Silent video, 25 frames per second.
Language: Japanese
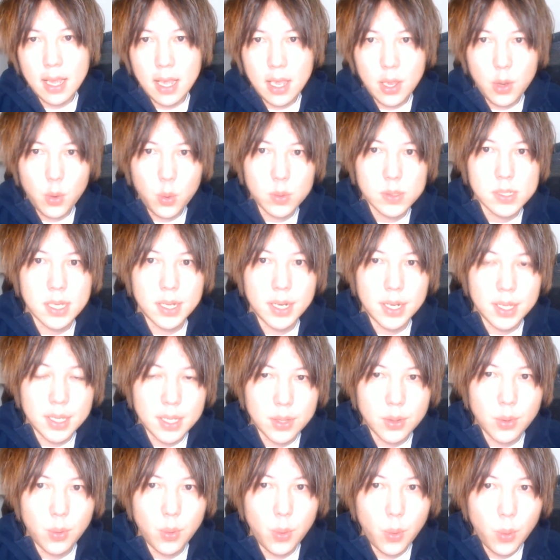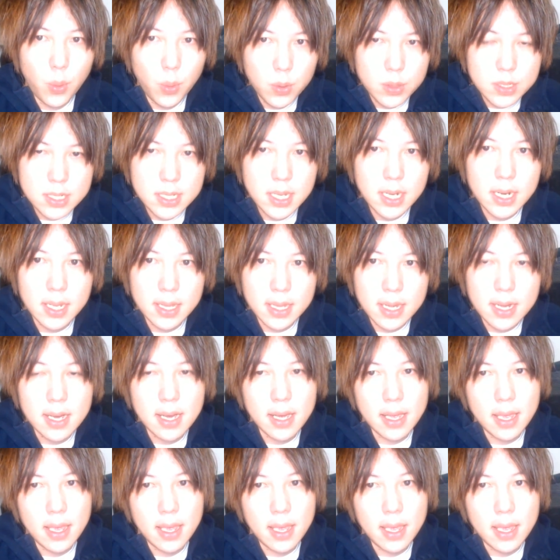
逮捕されたと報じられた、